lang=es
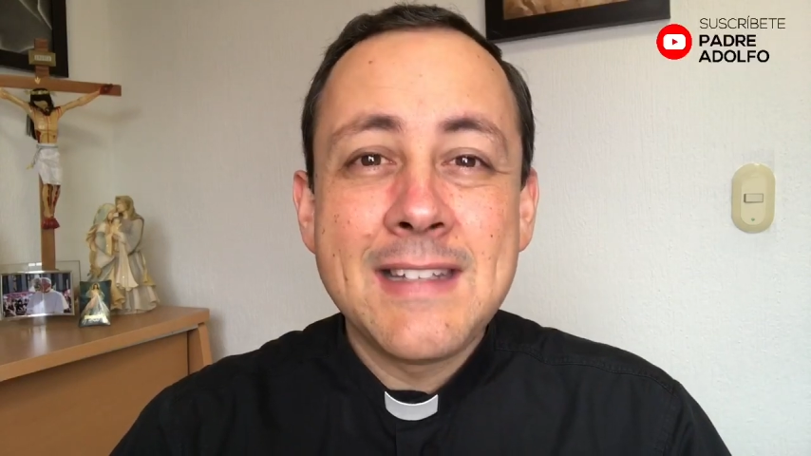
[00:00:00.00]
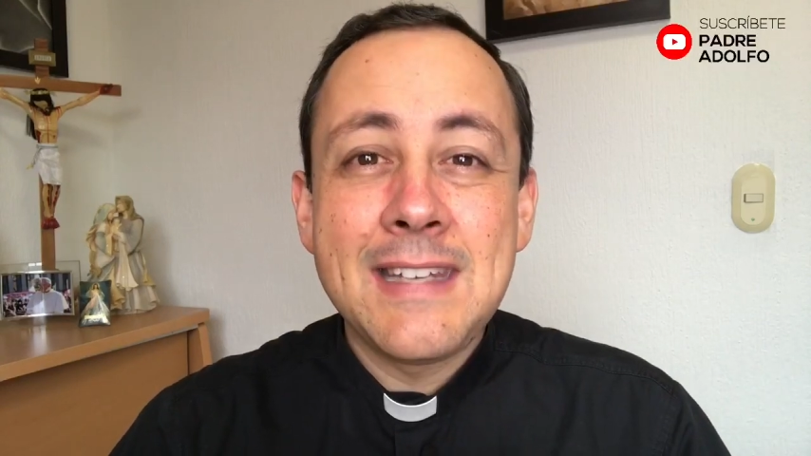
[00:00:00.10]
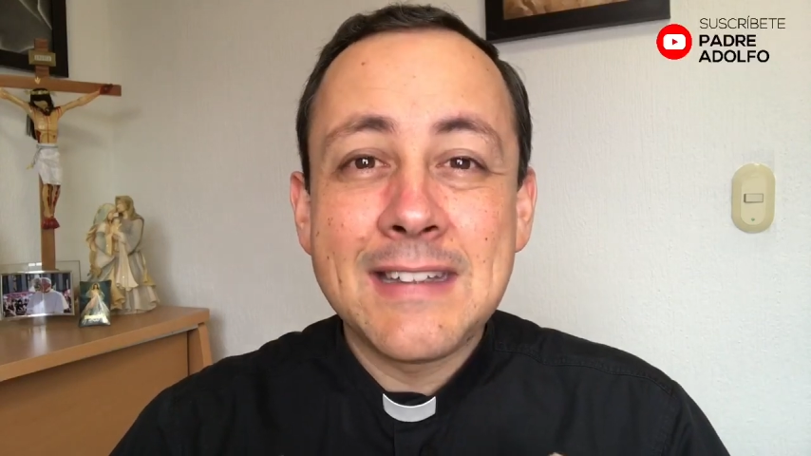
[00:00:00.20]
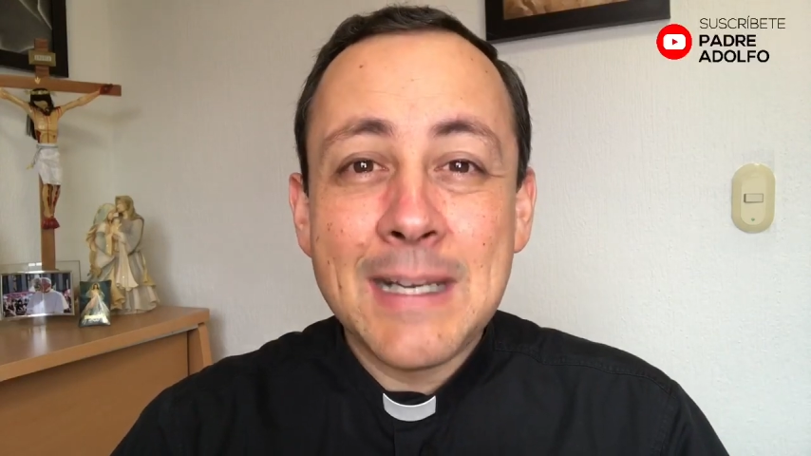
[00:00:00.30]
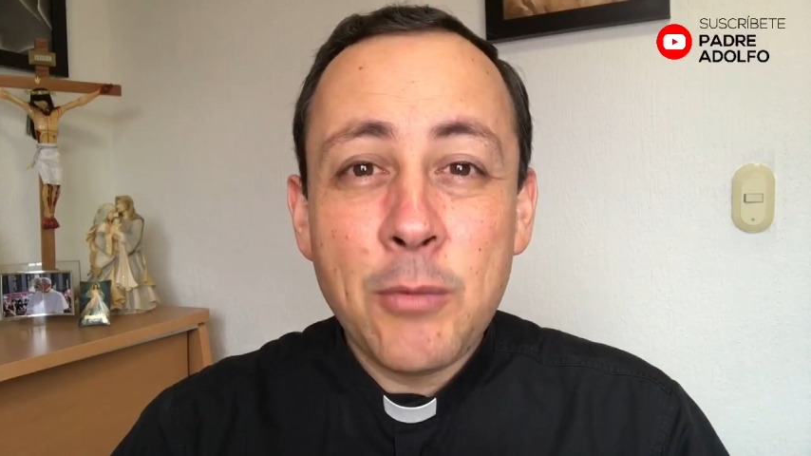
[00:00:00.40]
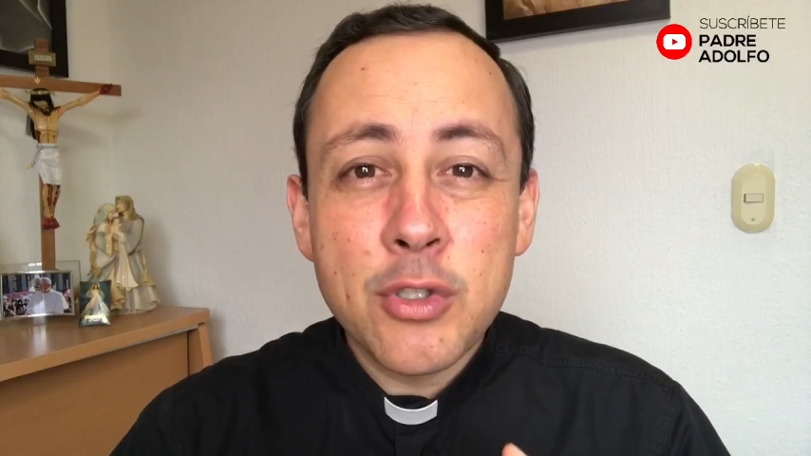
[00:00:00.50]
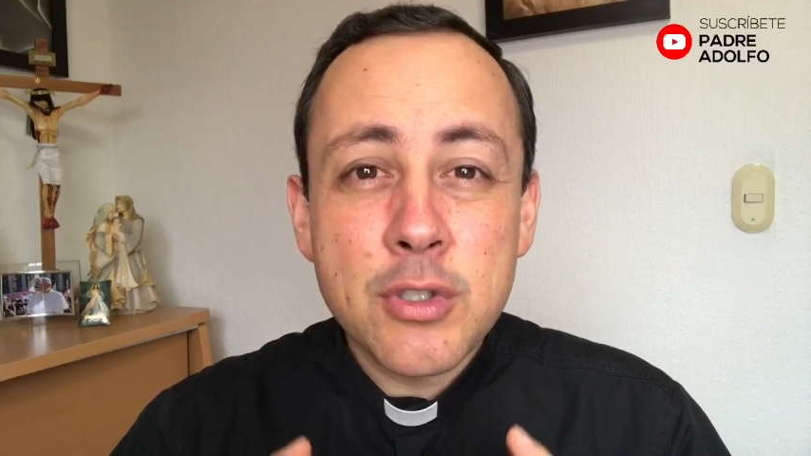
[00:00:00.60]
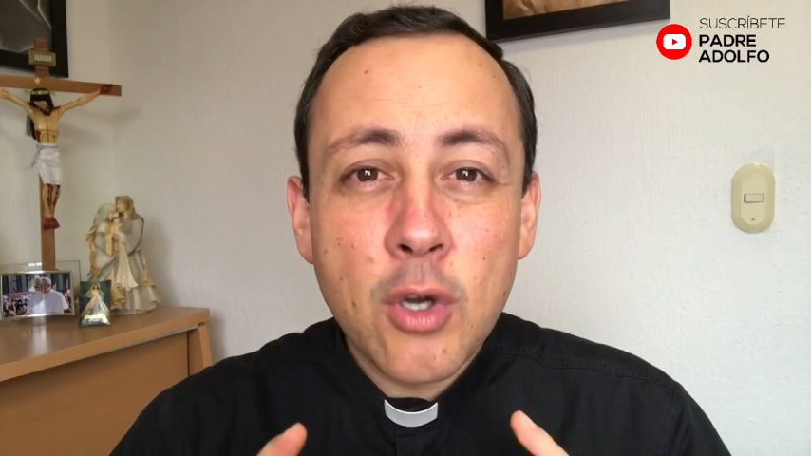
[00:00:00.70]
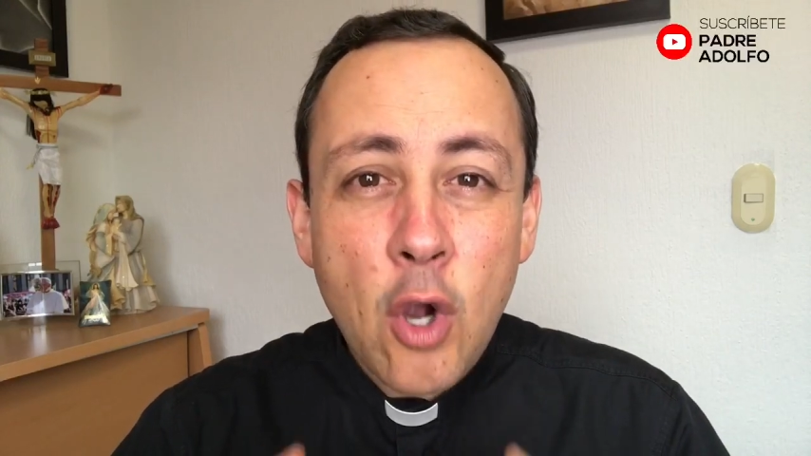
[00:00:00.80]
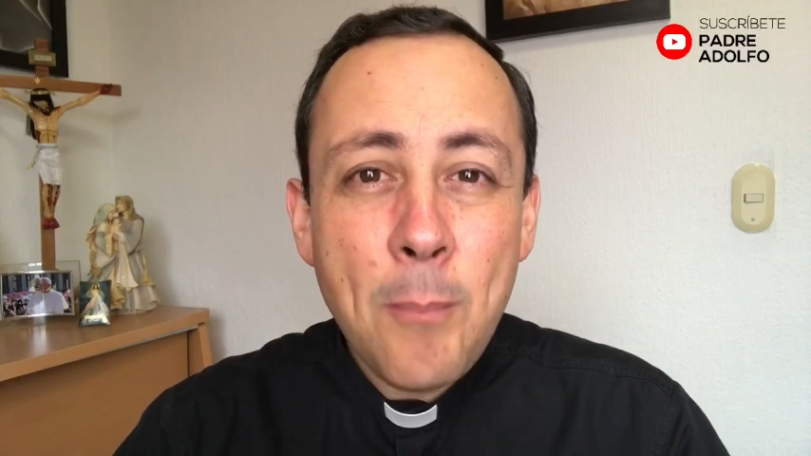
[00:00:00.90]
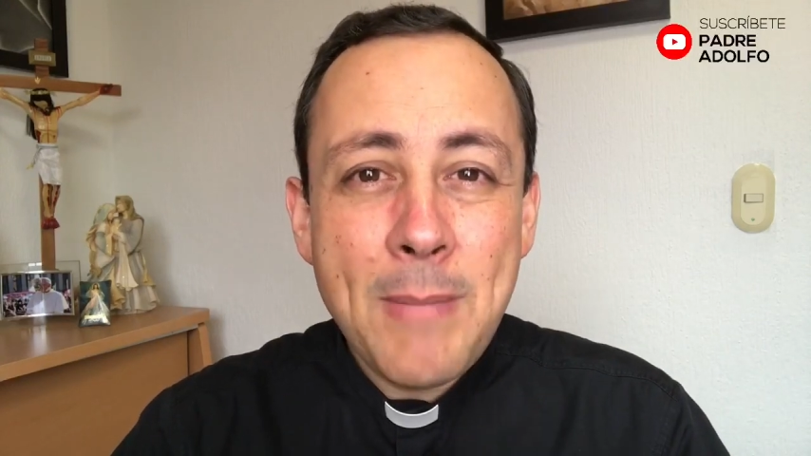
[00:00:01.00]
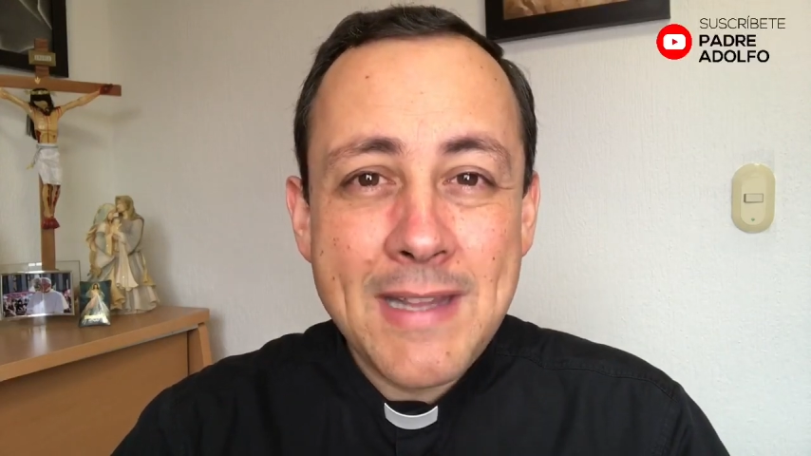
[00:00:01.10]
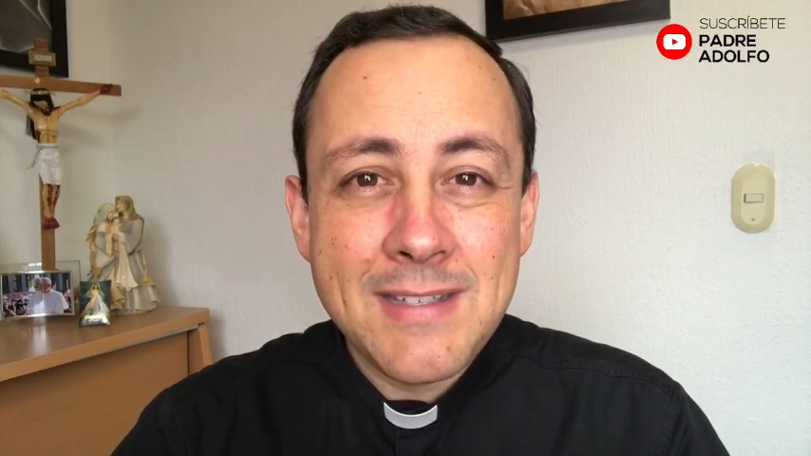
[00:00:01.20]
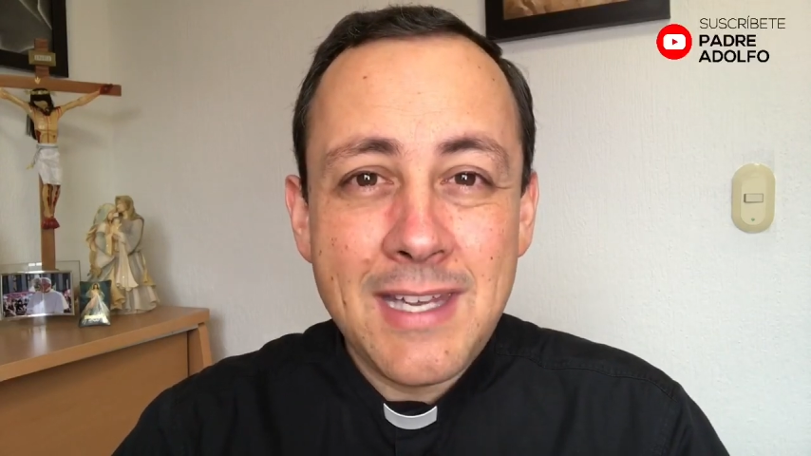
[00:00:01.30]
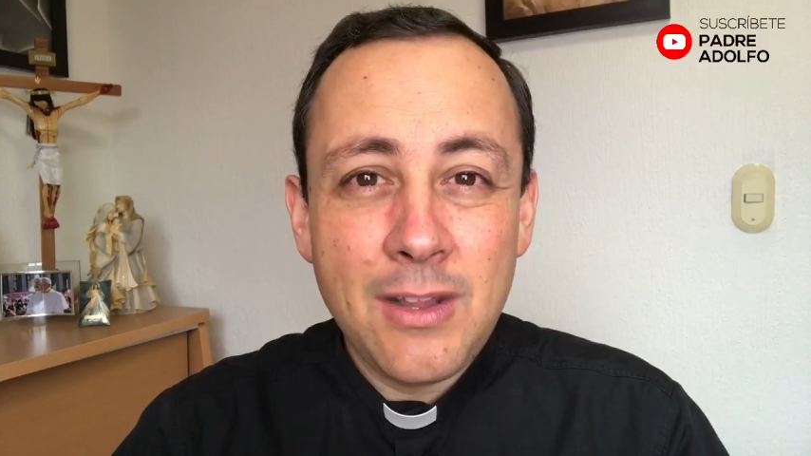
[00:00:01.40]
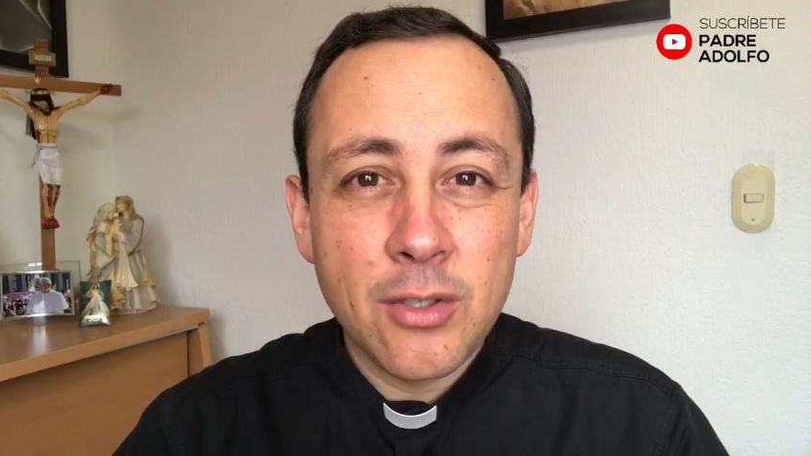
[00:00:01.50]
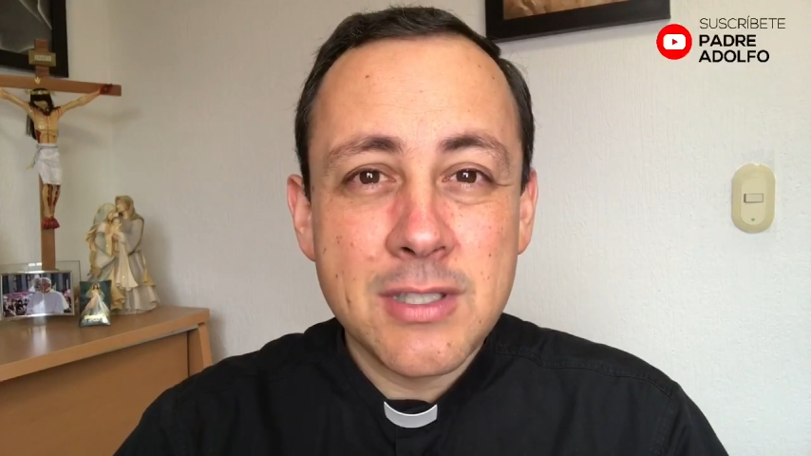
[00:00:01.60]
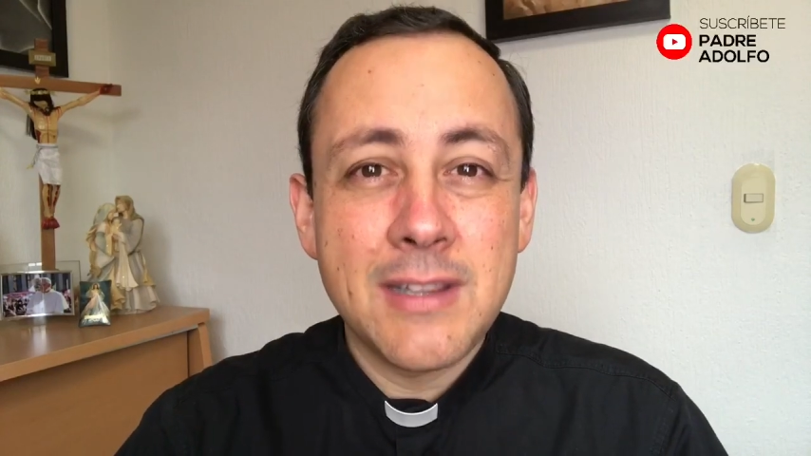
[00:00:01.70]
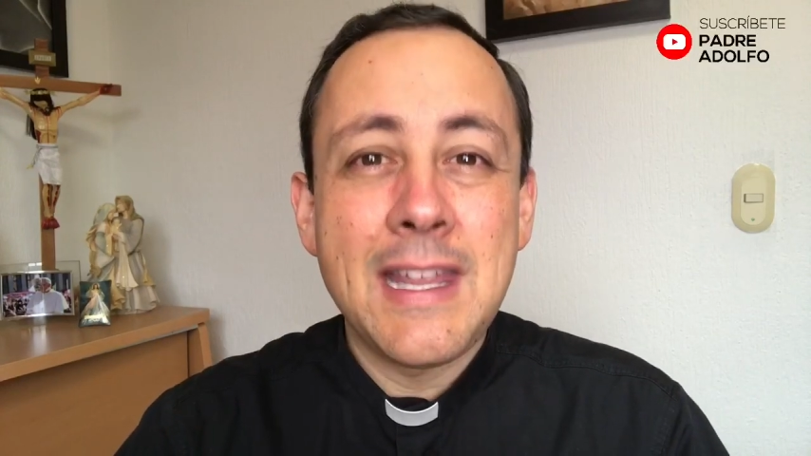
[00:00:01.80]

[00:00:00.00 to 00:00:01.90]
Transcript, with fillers: Si estamos convencidos